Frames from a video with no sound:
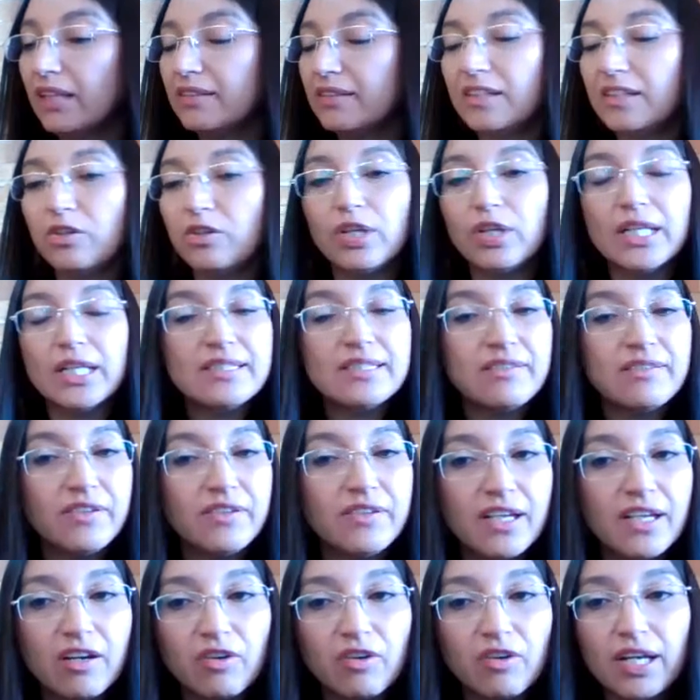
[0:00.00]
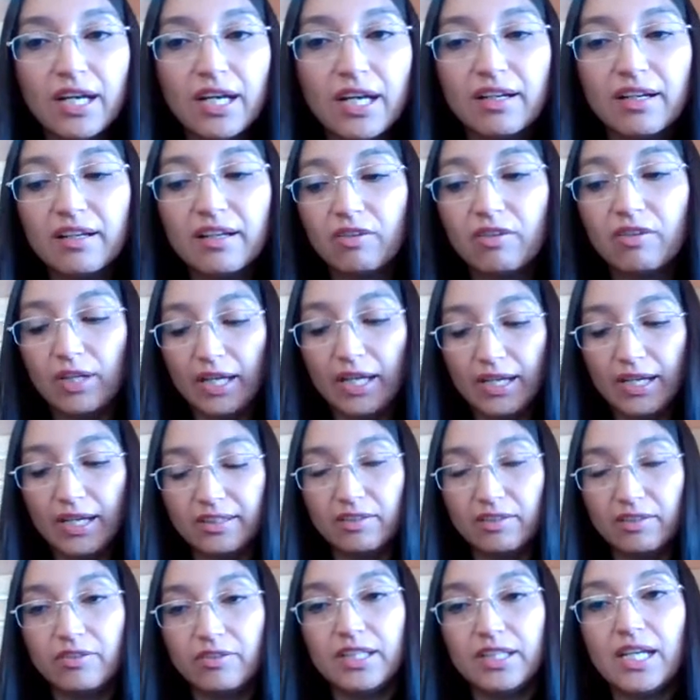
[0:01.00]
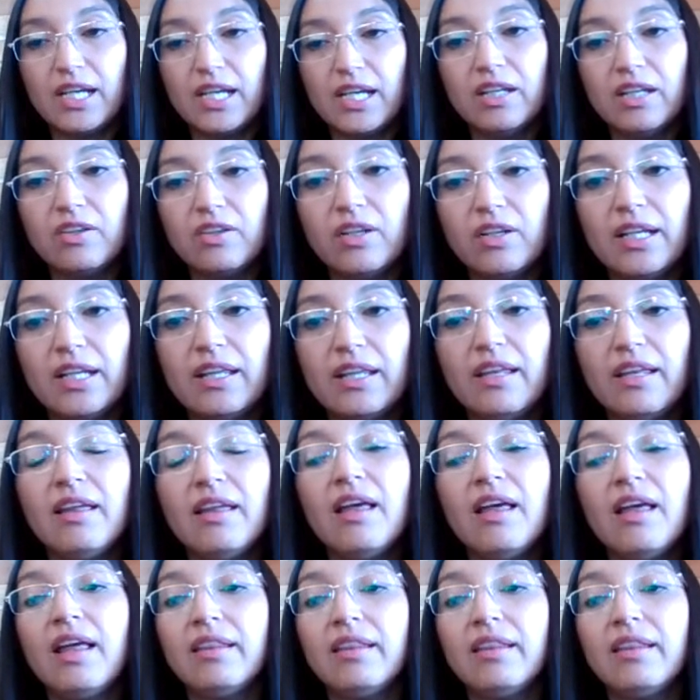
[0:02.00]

si no clasifica con las, con las categorías que yo leí,